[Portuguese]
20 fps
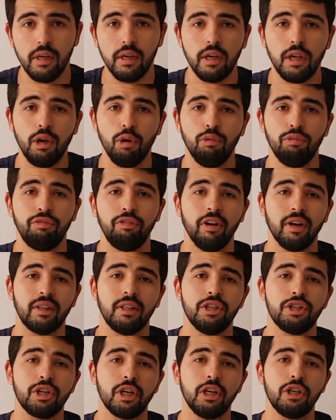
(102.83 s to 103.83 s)
que é o facto
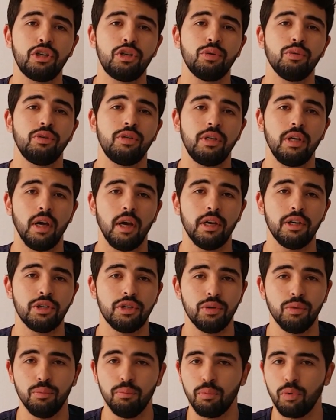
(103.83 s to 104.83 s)
das redes sociais,
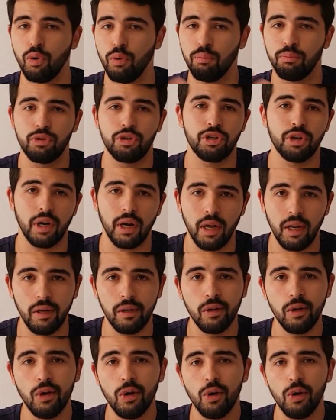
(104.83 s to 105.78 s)
num cômputo geral,